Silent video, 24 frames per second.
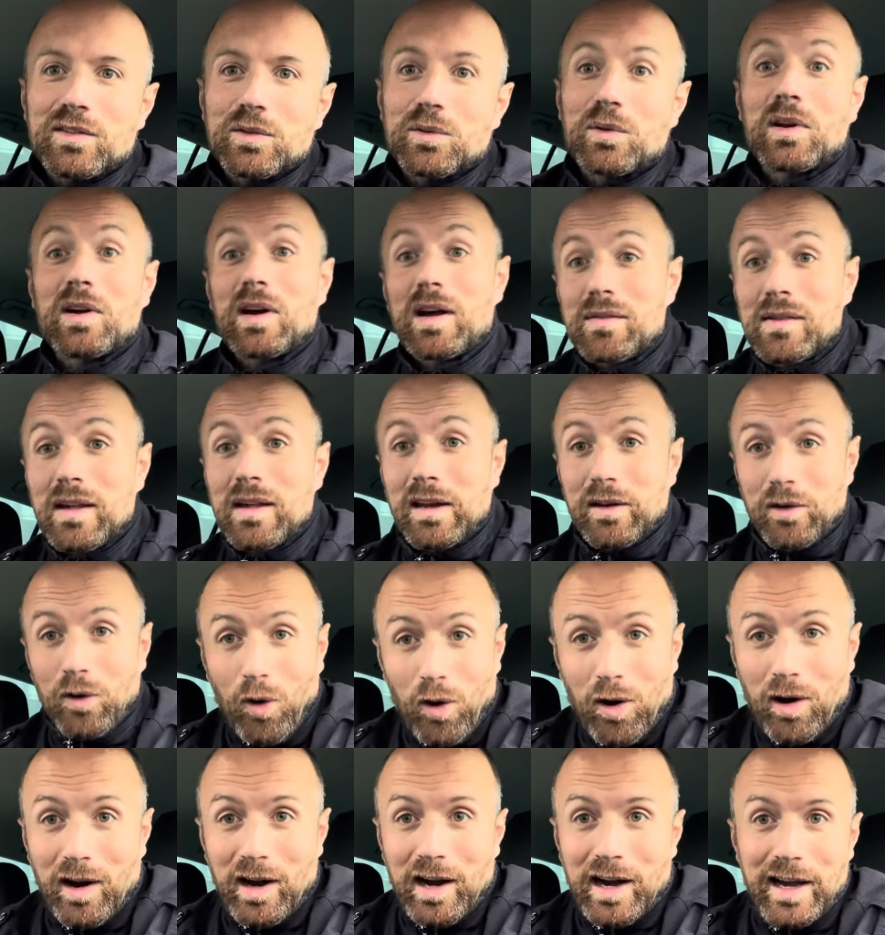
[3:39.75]
Und dann hast du ja
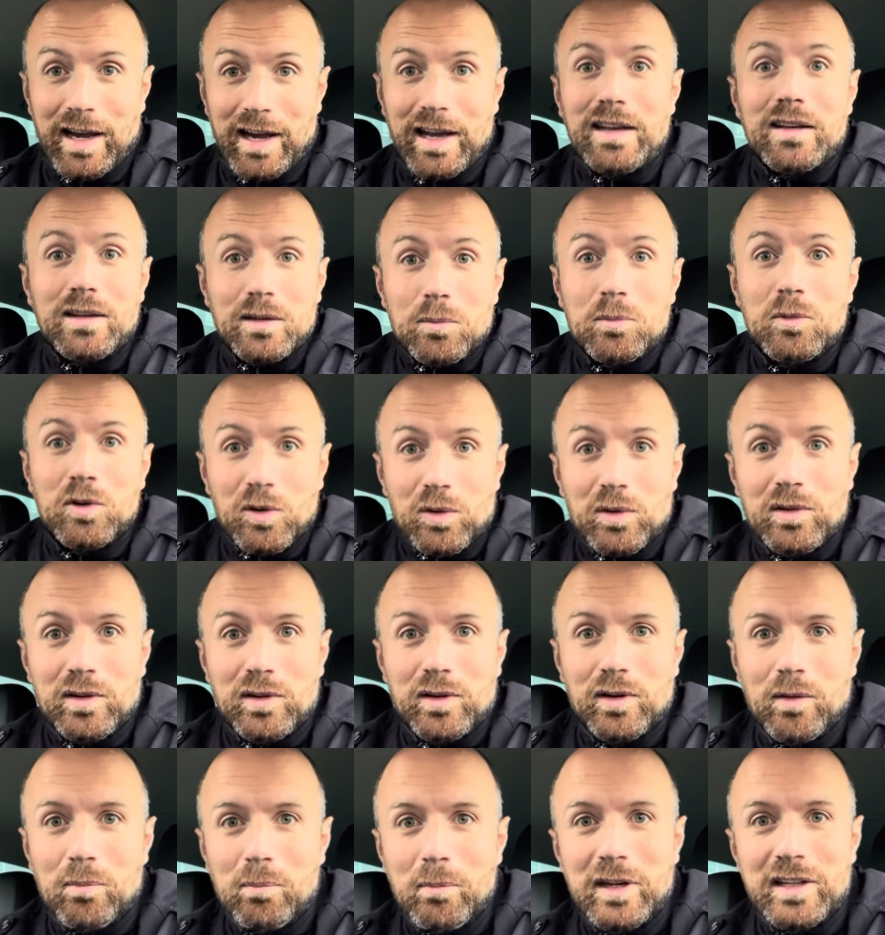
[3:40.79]
noch einen, im Grunde
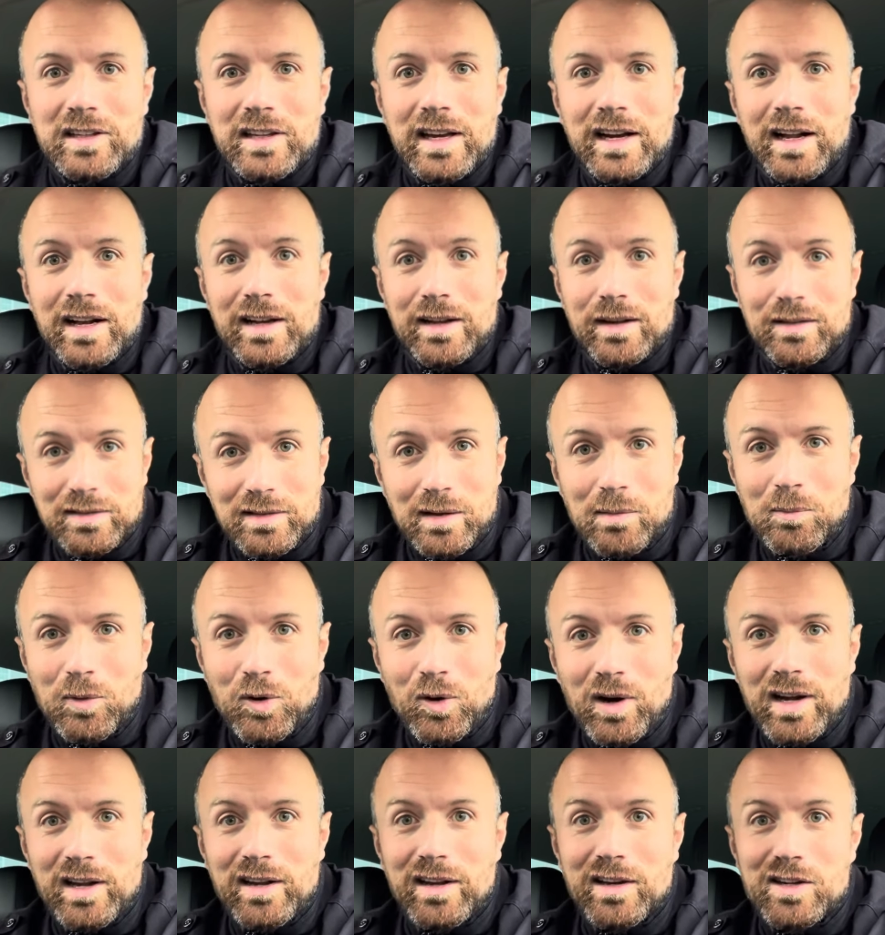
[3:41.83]
genommen mit Gerald
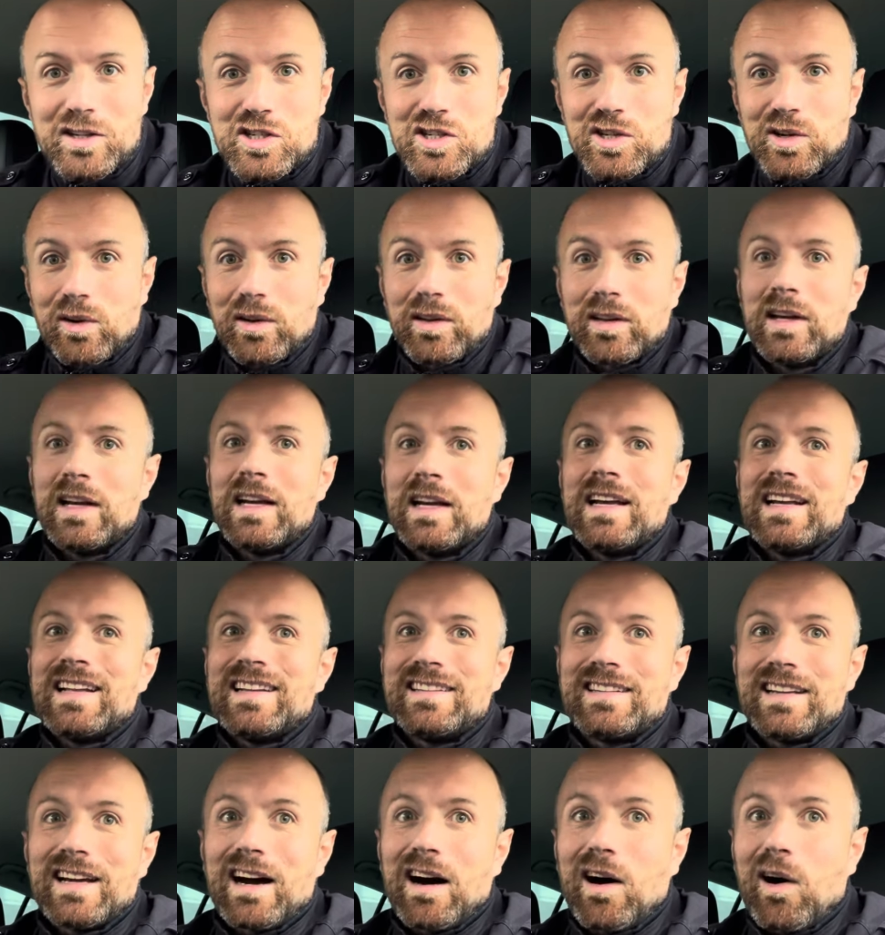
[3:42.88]
Asamoah ja schon,
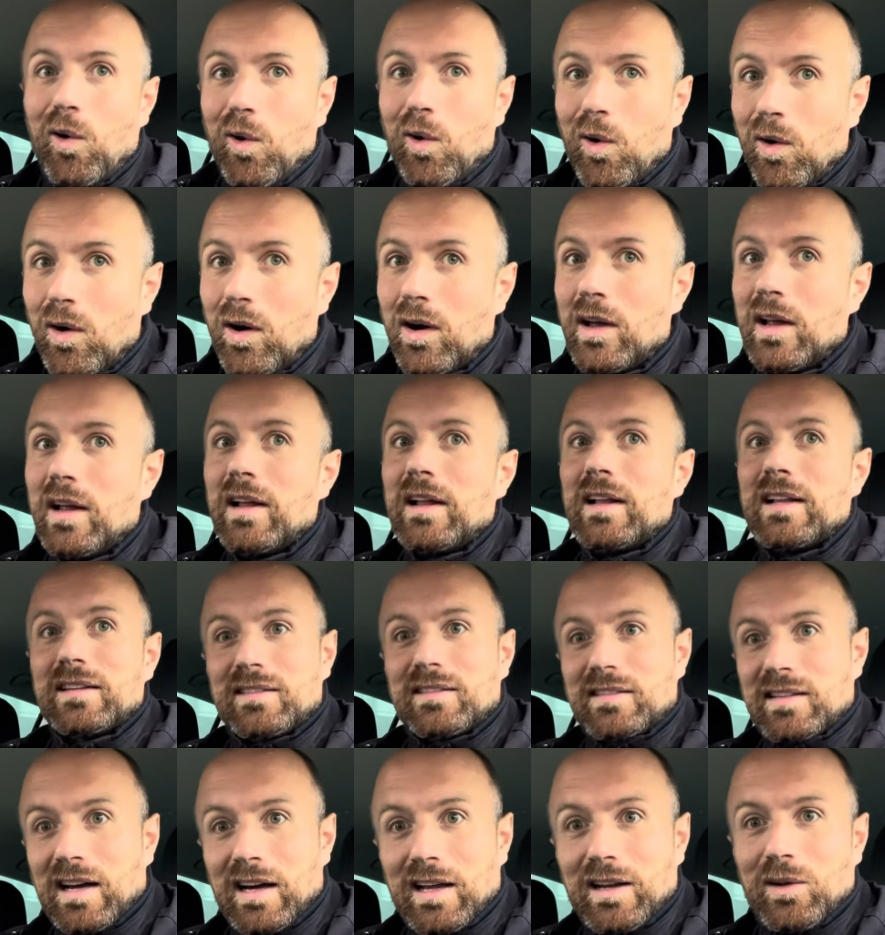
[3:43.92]
der auch
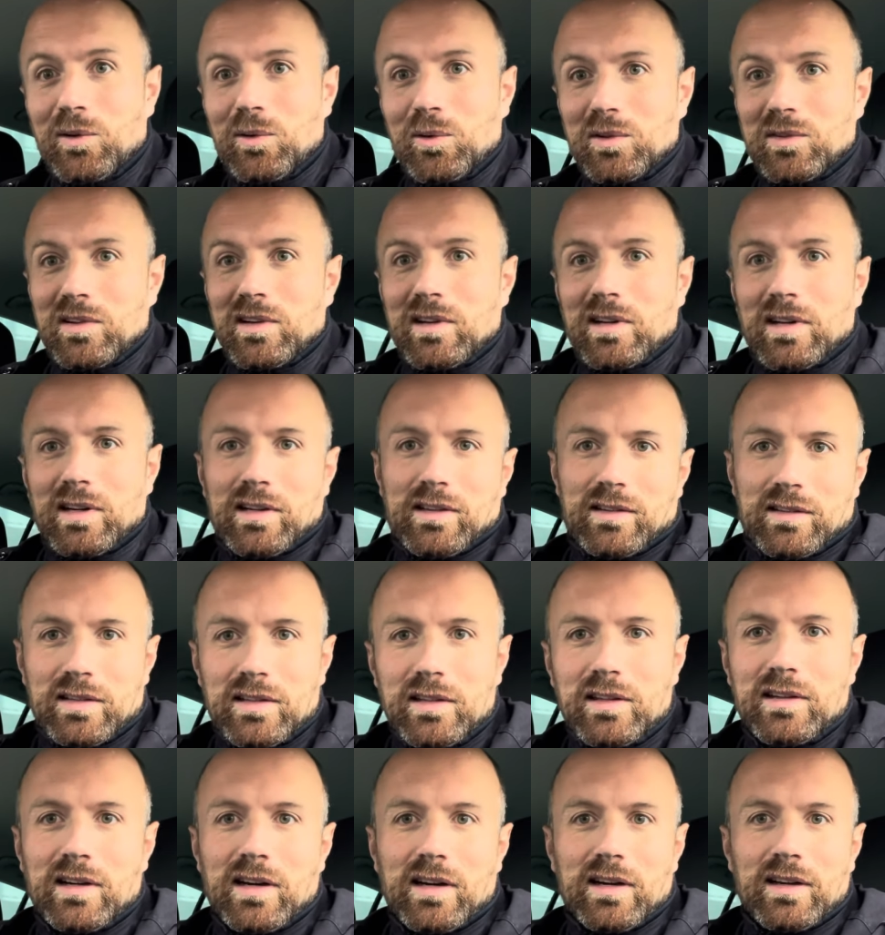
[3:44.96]
zahnloser
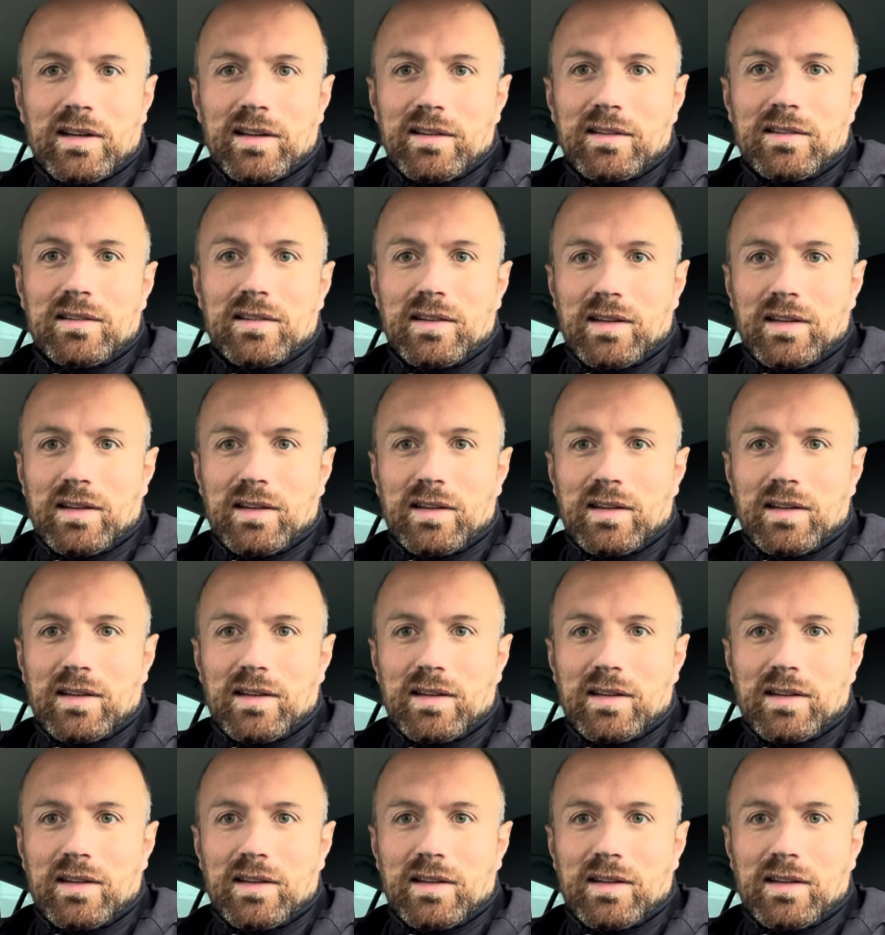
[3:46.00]
Tiger ist.